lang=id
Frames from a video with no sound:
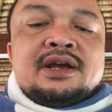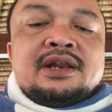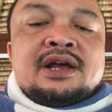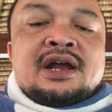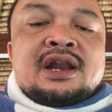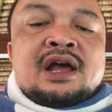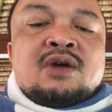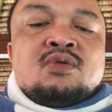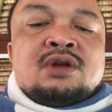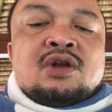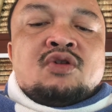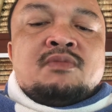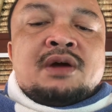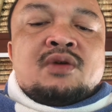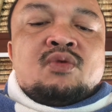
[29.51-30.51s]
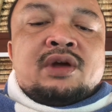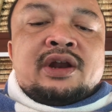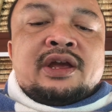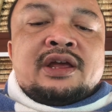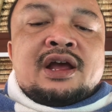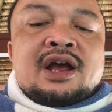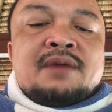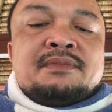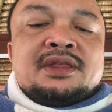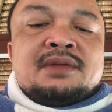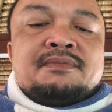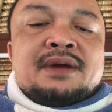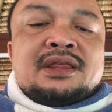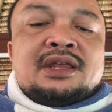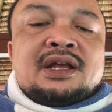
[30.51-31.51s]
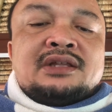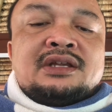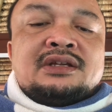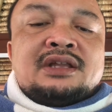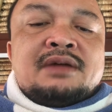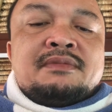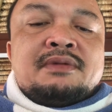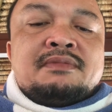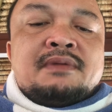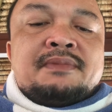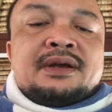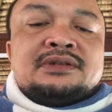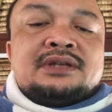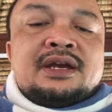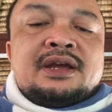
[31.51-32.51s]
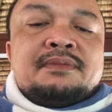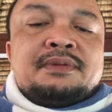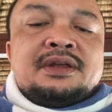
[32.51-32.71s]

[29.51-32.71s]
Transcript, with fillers: dengan agunan rumah keluarga yang kami tempati atas nama bapak saya.